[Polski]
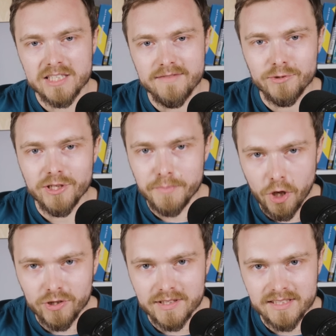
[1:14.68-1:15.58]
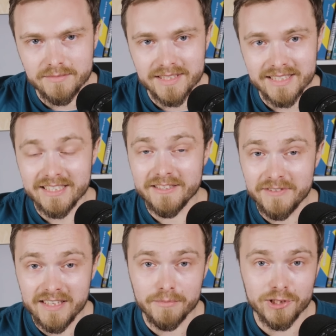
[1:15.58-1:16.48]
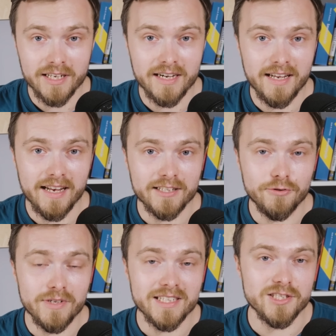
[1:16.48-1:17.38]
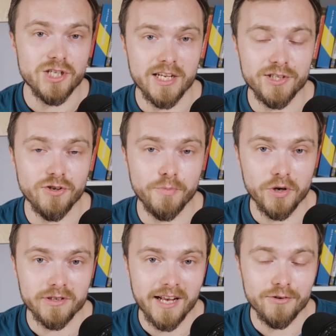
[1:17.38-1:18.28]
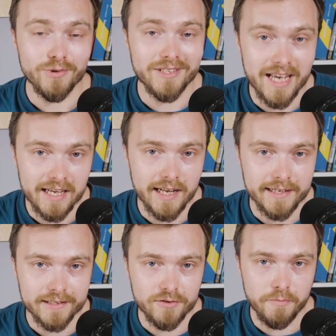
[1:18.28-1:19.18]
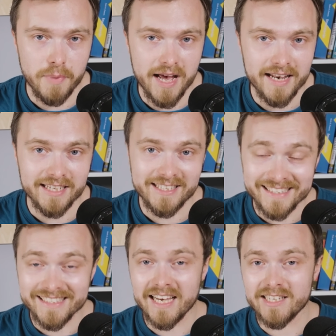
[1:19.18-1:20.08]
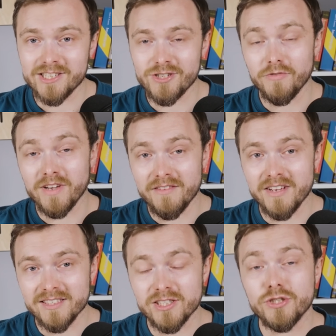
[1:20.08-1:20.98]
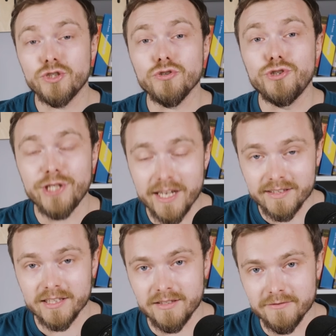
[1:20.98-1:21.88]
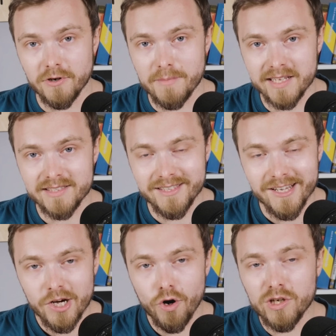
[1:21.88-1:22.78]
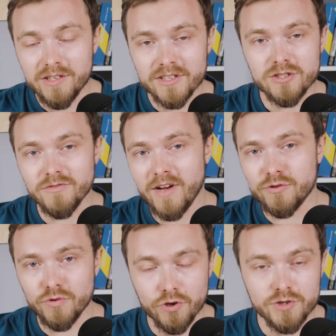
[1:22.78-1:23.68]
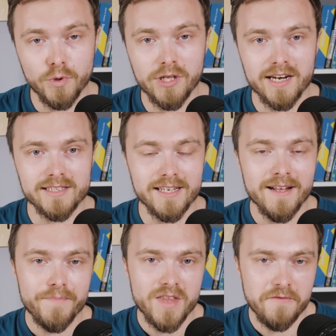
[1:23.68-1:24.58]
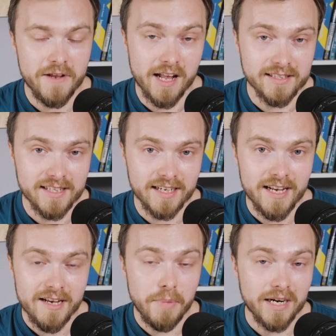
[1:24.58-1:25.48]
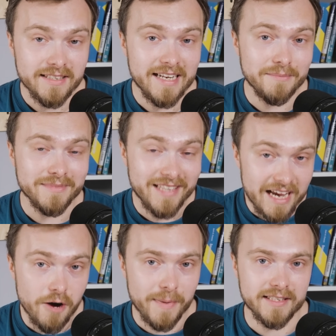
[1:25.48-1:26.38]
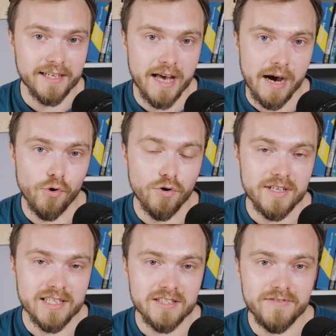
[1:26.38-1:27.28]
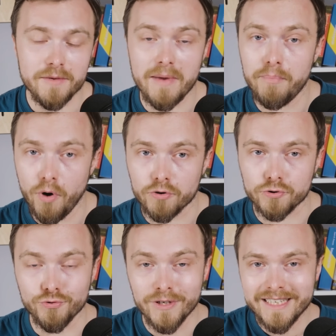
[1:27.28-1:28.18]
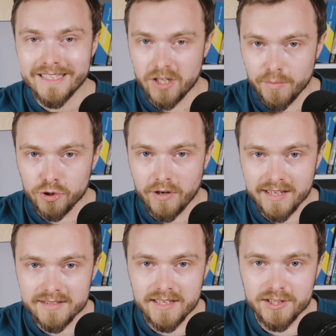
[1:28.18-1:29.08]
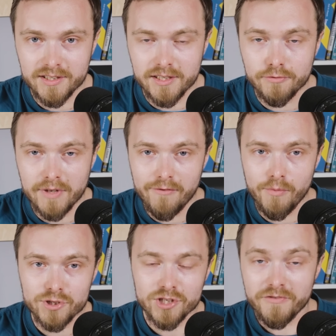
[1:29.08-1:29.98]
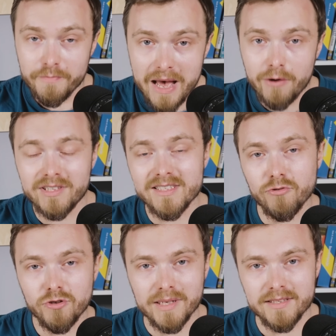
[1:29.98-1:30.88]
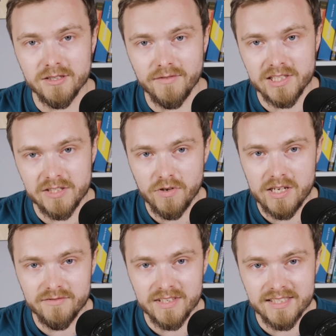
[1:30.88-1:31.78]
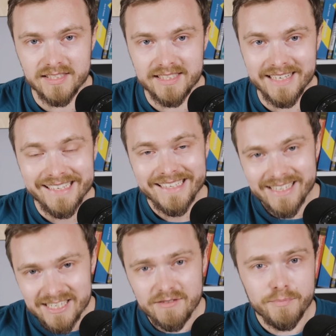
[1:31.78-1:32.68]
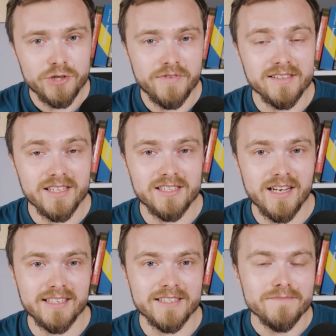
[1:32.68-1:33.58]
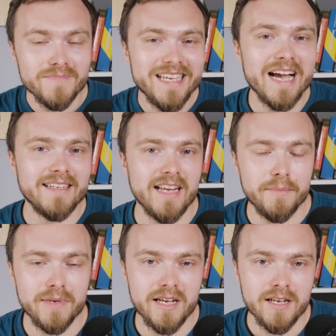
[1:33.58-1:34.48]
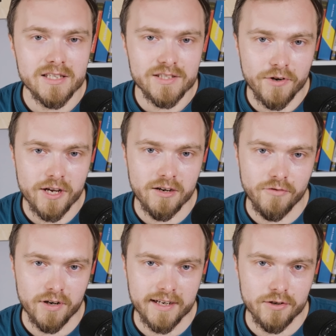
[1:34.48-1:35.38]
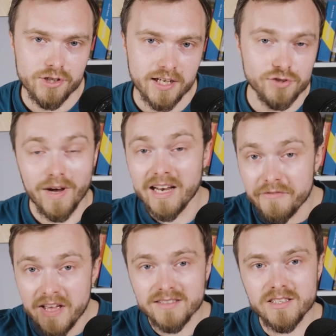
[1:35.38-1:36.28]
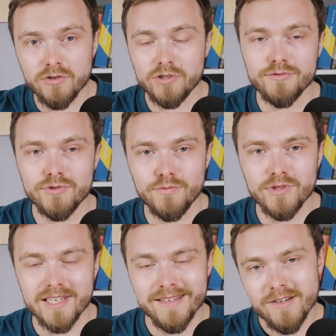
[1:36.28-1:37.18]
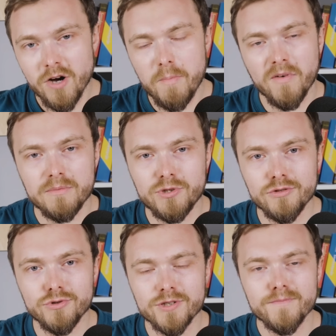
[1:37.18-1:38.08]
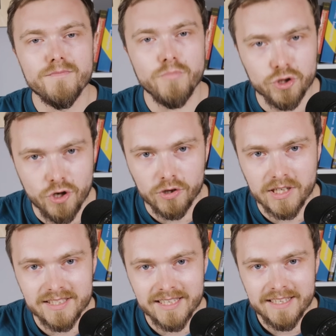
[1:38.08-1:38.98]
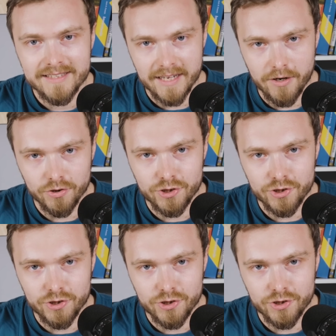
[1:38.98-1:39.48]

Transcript: nazywam się Piotr Cymcyk i witam Cię na kanale, który jest częścią portalu dnarynków.pl, gdzie znajdziesz o wiele więcej codziennych informacji o inwestowaniu, gospodarce i finansach. Partnerem tego materiału jest firma Portu, robodoradca, dzięki któremu możesz w pełni zautomatyzować swoje inwestycje, żeby poświęcać na nie jak najmniej swojego wolnego czasu. Ale więcej o tej usłudze opowiem Ci już pod koniec tego